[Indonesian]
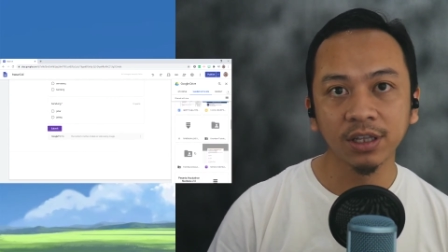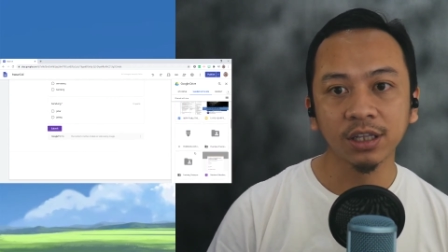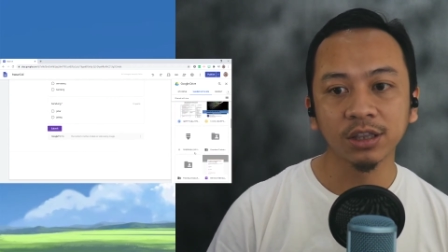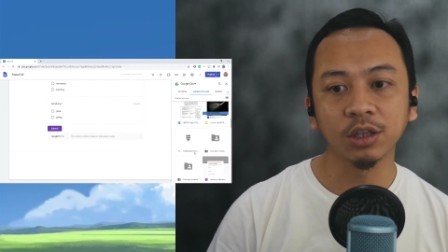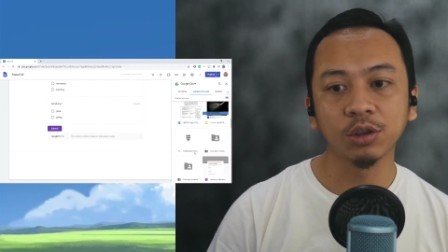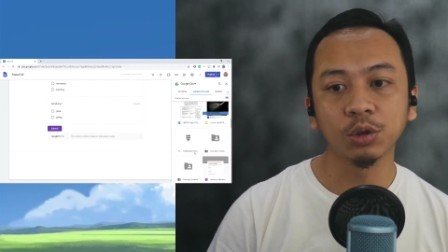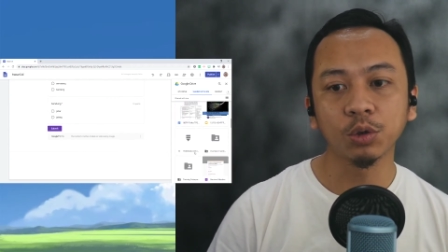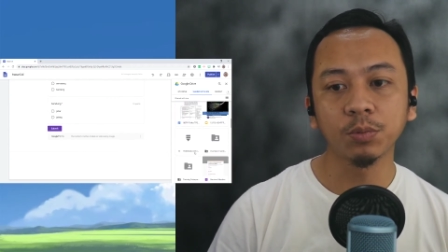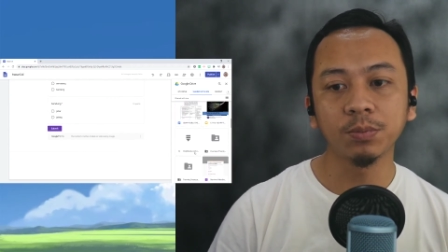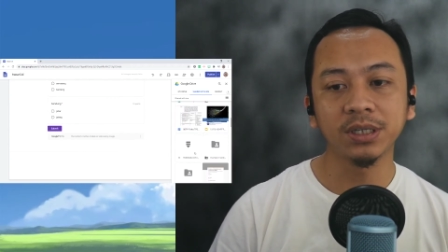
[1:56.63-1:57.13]

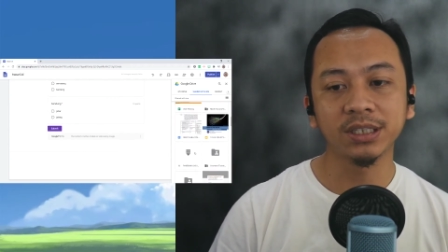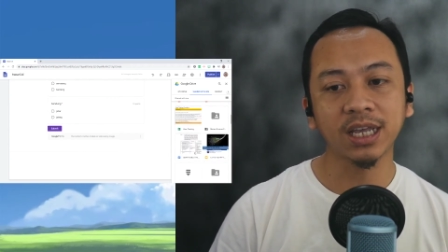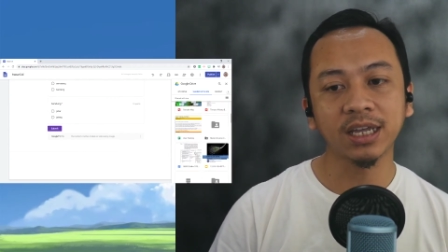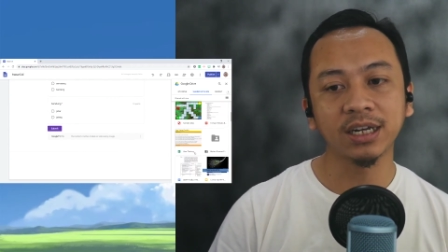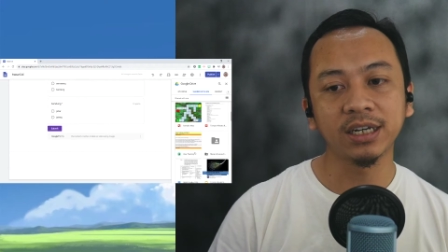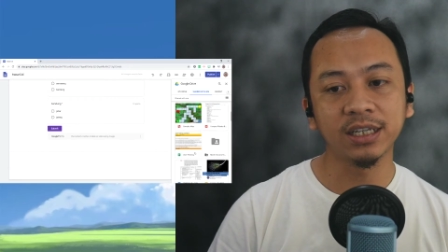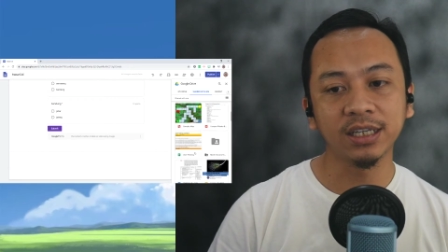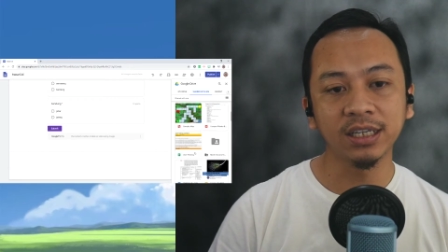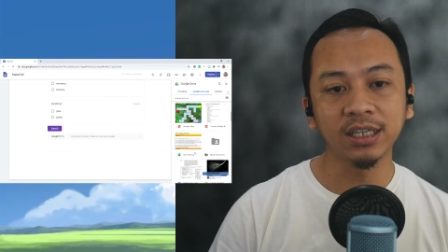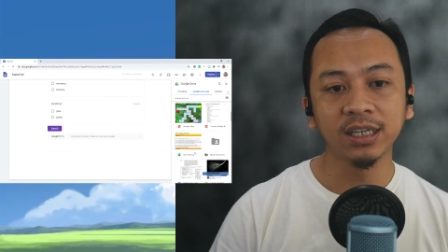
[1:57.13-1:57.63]
tentu bisa
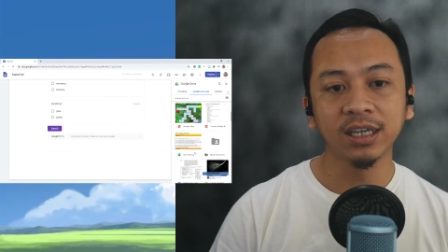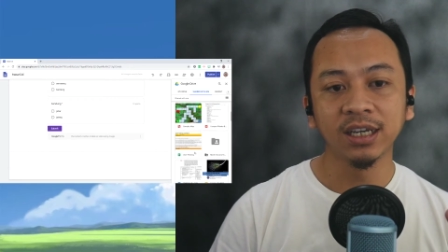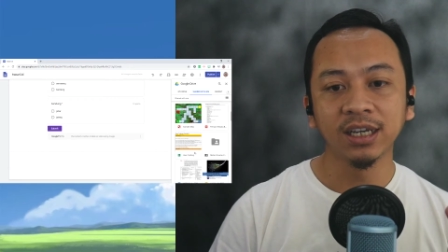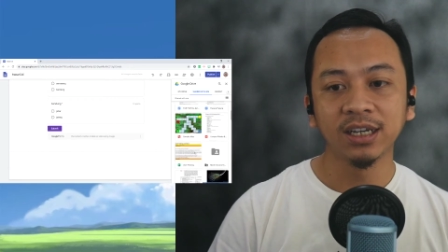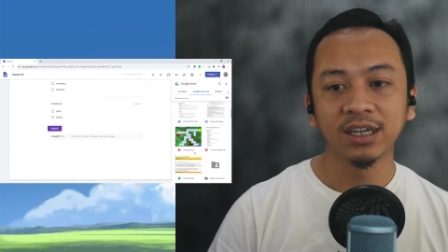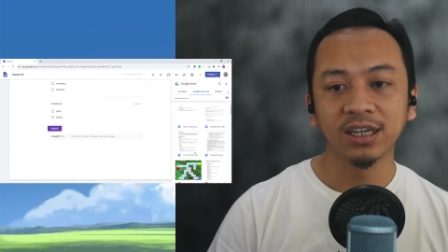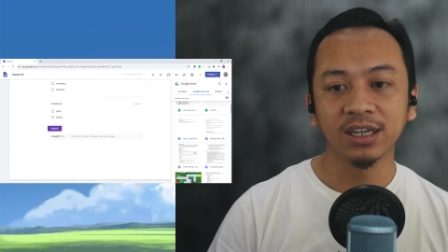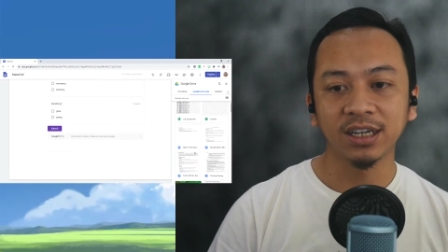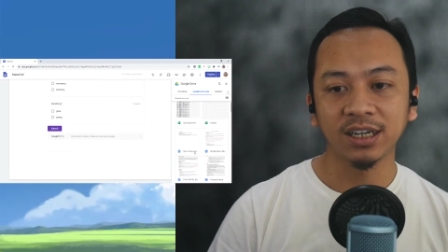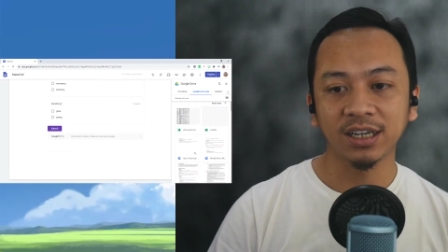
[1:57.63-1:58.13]

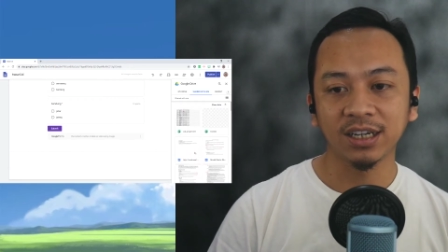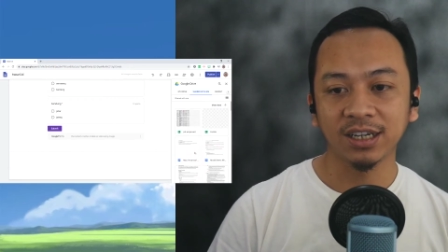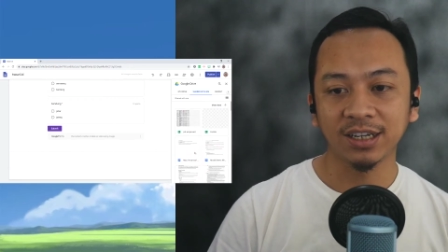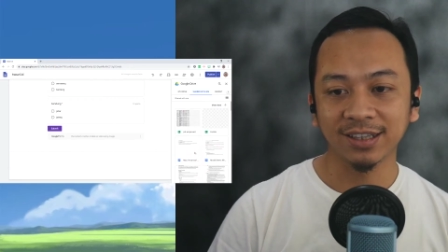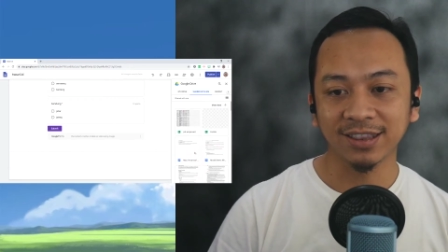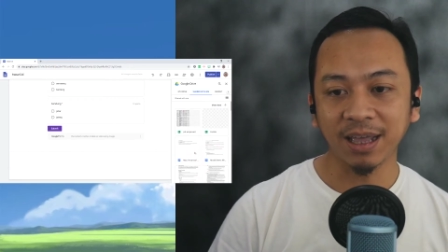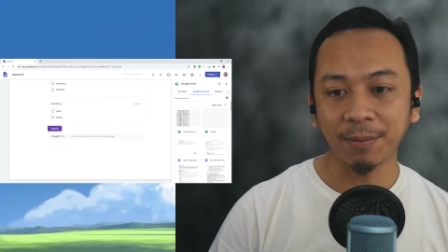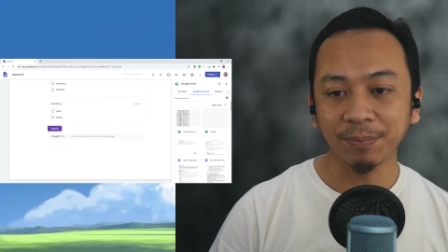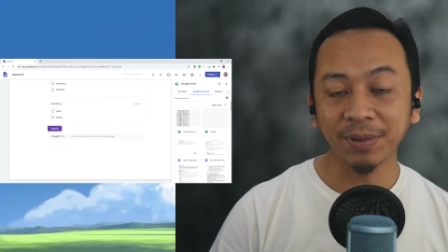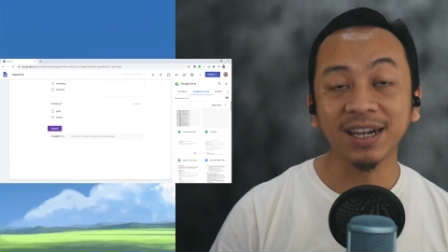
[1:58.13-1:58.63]

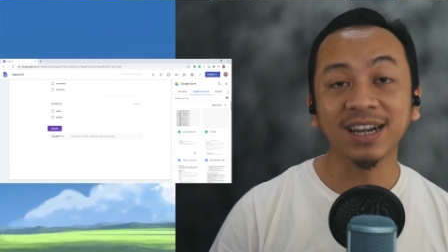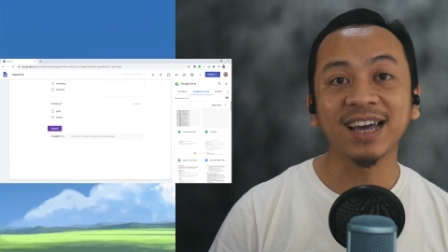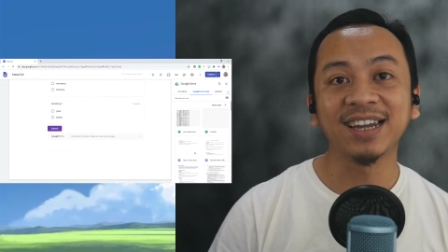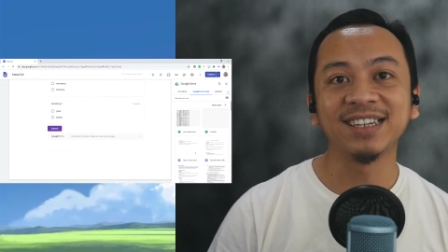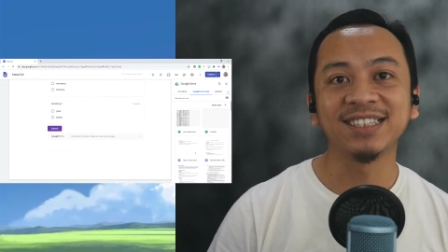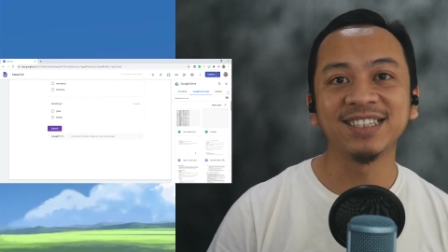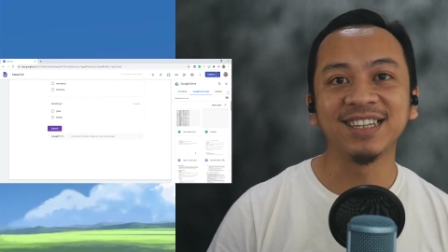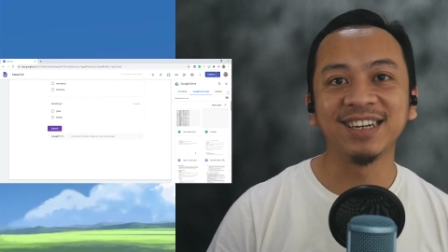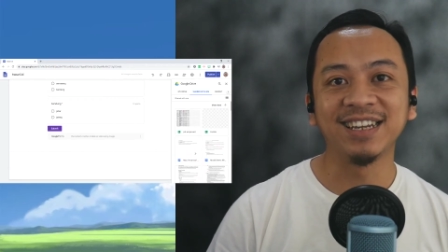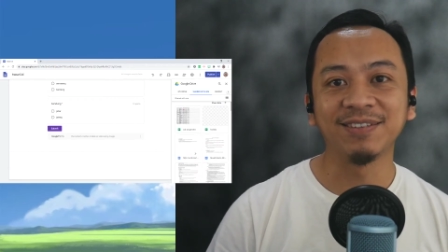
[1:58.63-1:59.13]
ditampilkan eh,
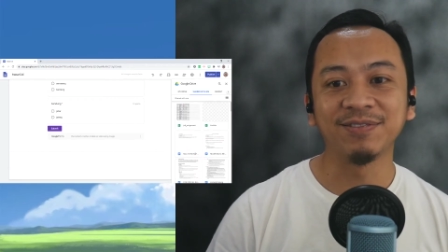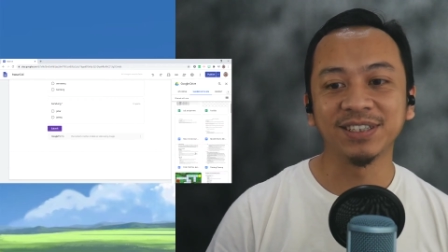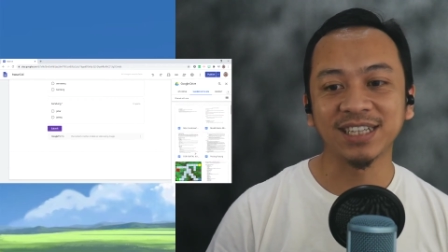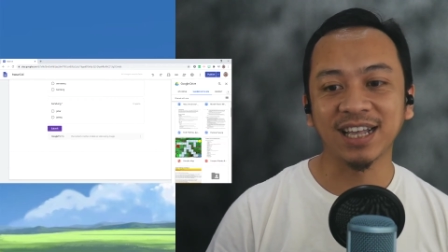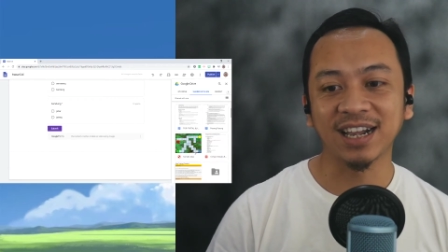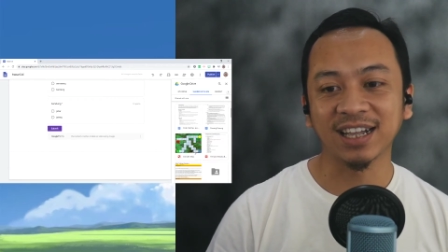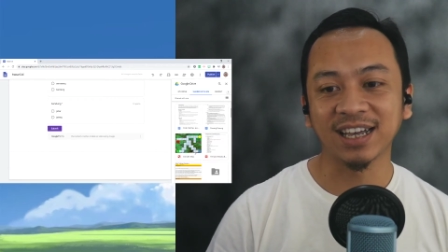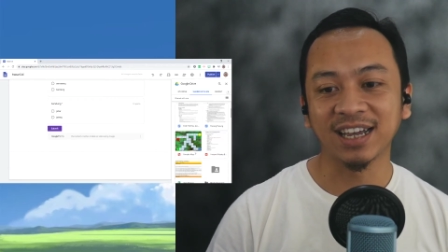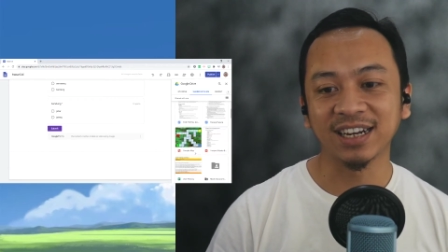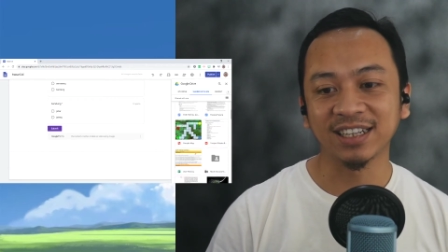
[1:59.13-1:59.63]
di sini
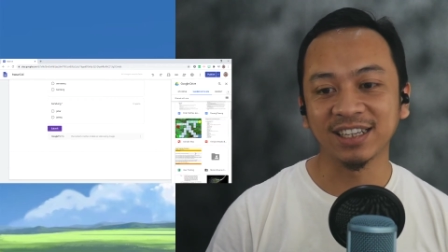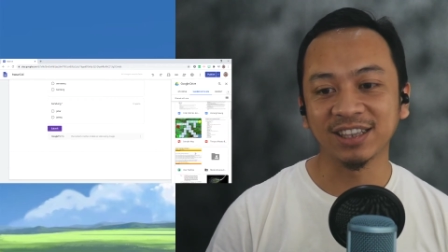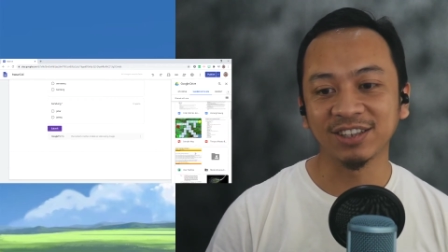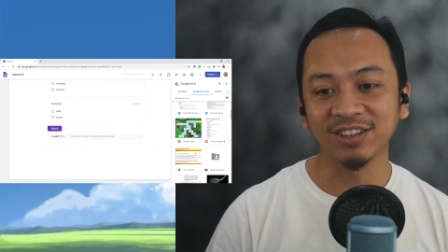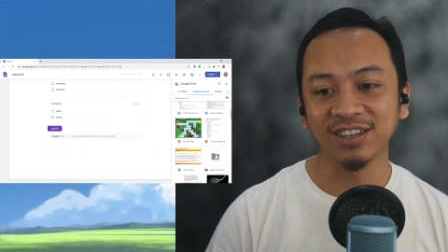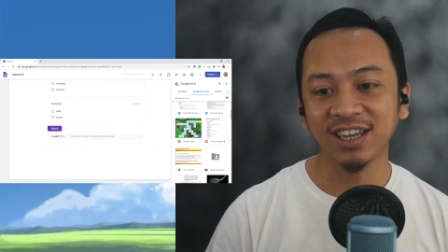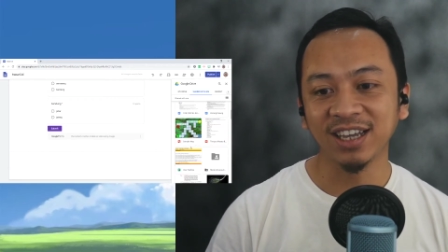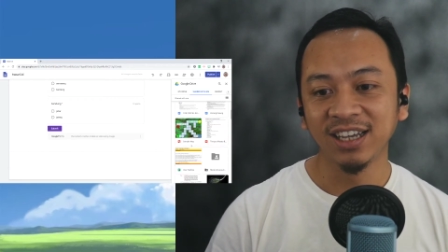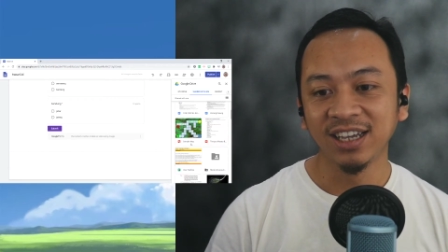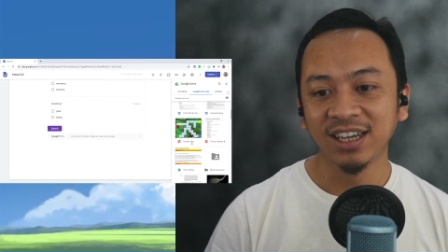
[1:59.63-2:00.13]
misalkan
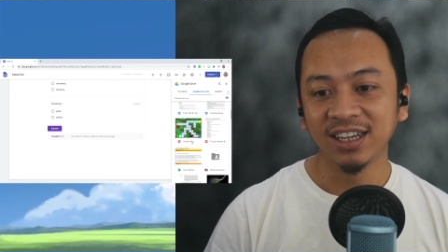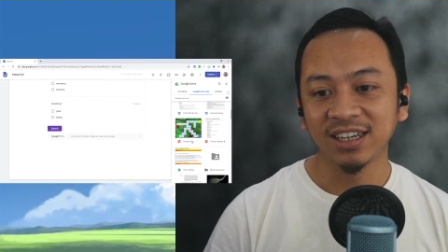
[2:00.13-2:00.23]
gitu ya.